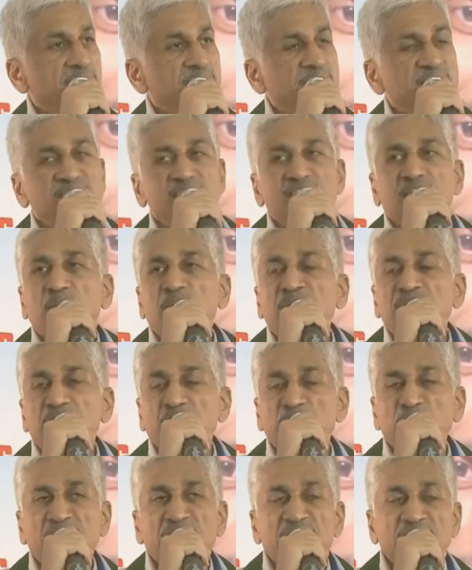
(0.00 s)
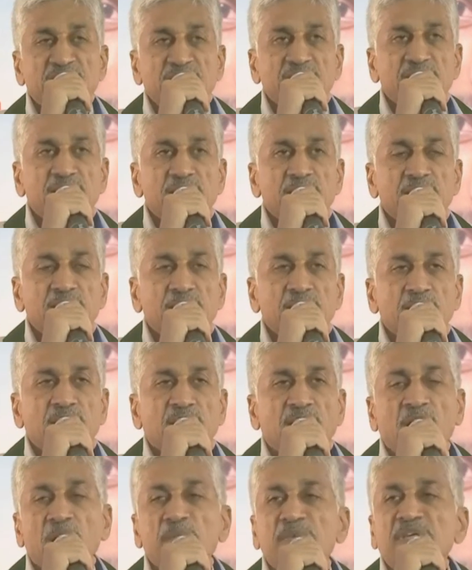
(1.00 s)
వేస్తామని చెప్పి
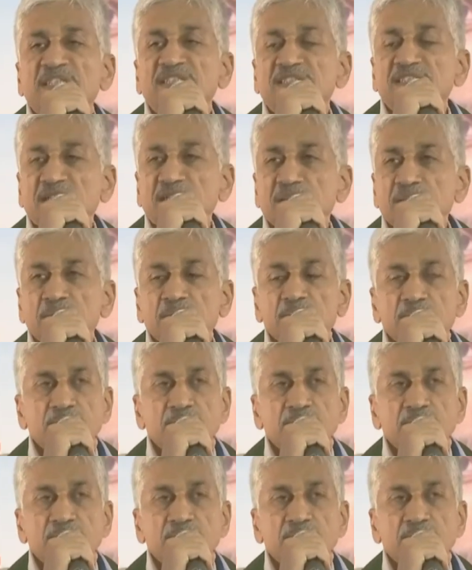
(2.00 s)
హామీ ఇచ్చారు